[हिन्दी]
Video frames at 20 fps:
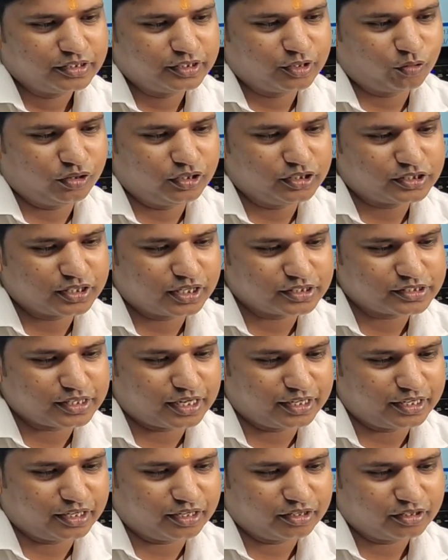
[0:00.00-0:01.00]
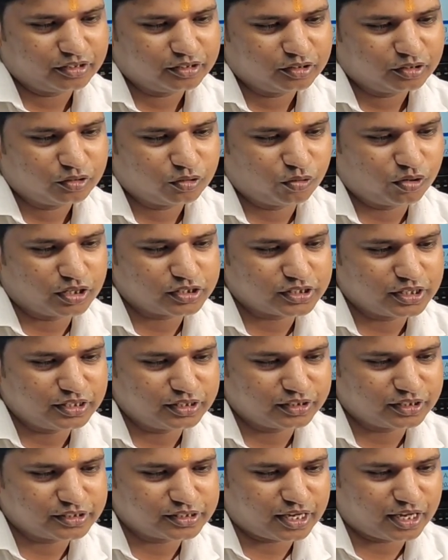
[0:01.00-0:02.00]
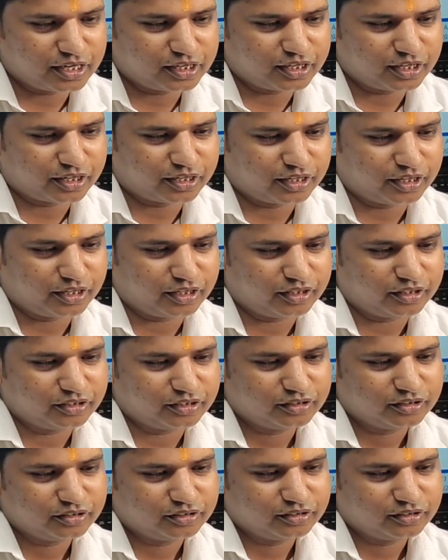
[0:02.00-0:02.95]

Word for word: देखो इस तरह से आया थोड़ा सा इंतजार करना है